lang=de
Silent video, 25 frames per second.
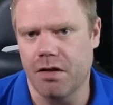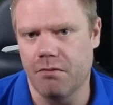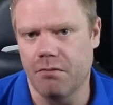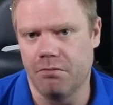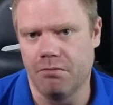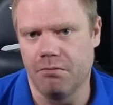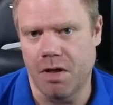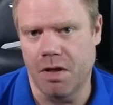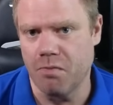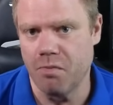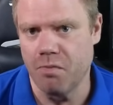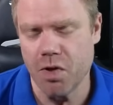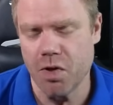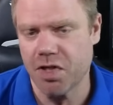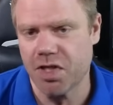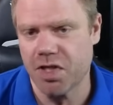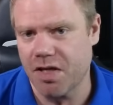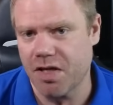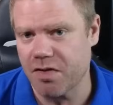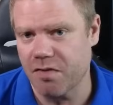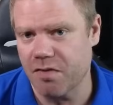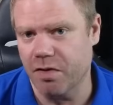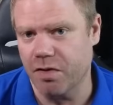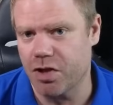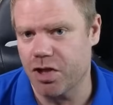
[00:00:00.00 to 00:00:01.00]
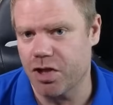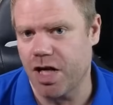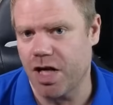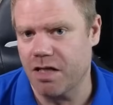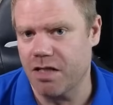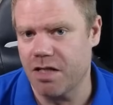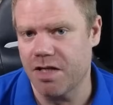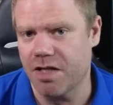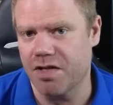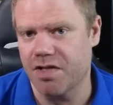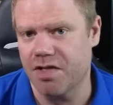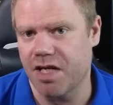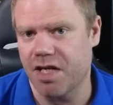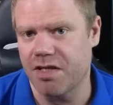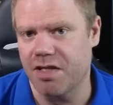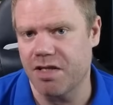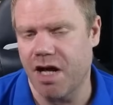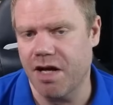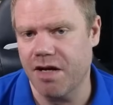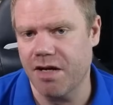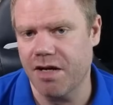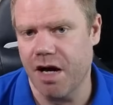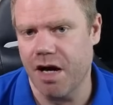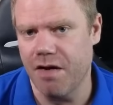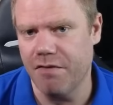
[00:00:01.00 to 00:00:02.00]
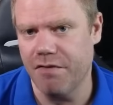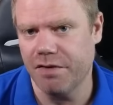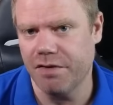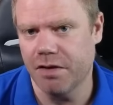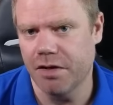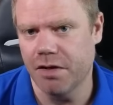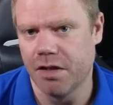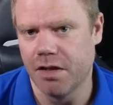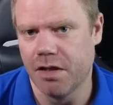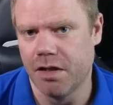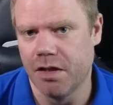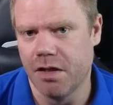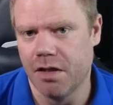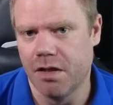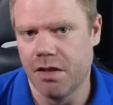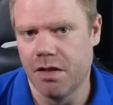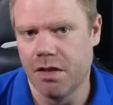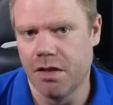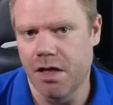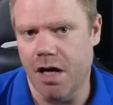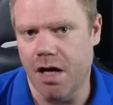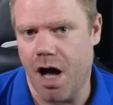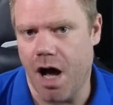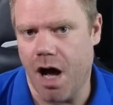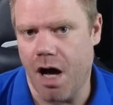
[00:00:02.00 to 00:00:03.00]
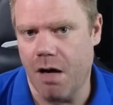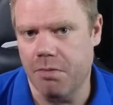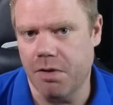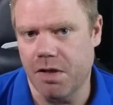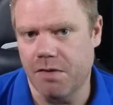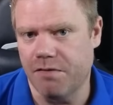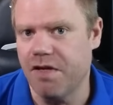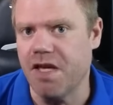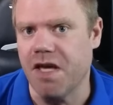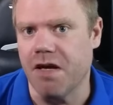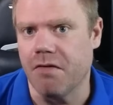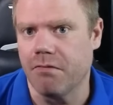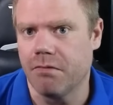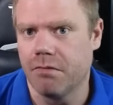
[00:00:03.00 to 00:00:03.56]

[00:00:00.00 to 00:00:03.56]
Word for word: man müsste also von staatlicher Seite eingreifen. Aber wie?